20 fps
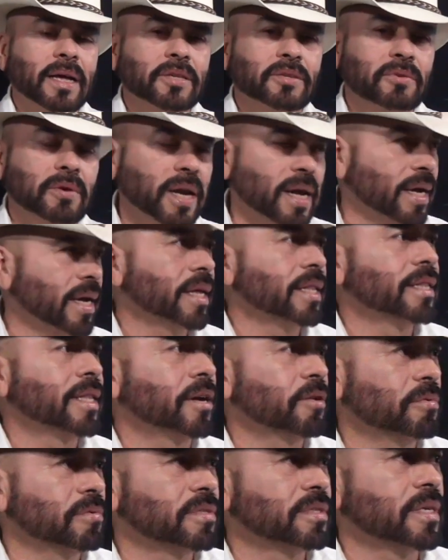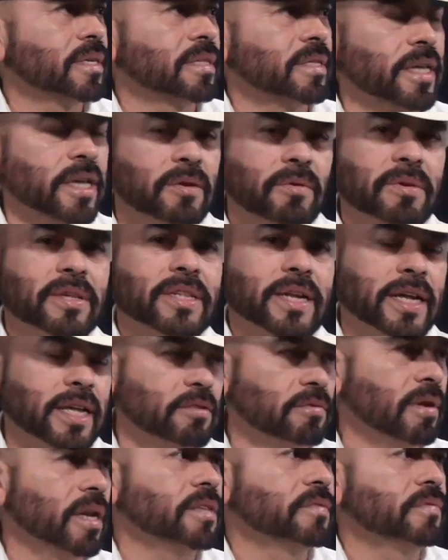yo la agenda con certero y traía
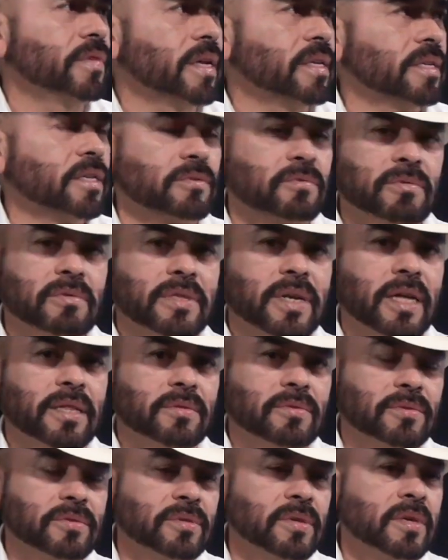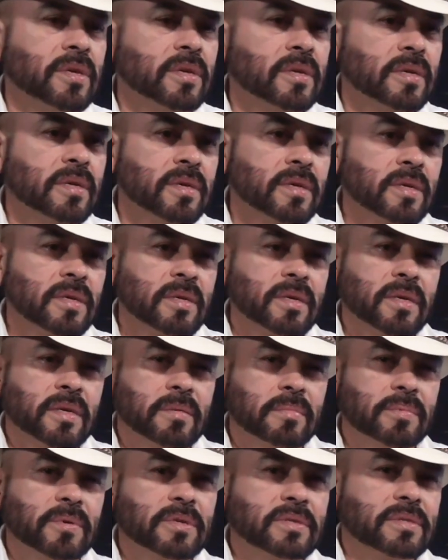todas las fechas, contratos,
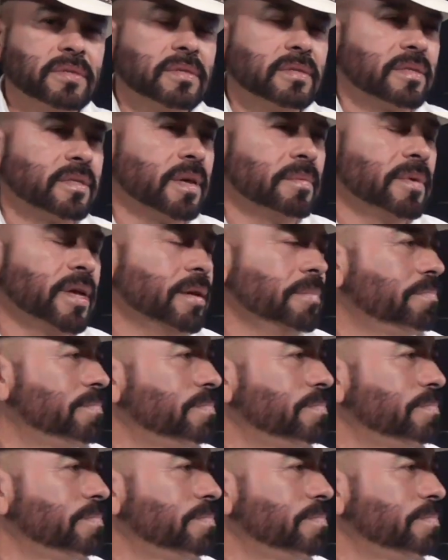pues se me,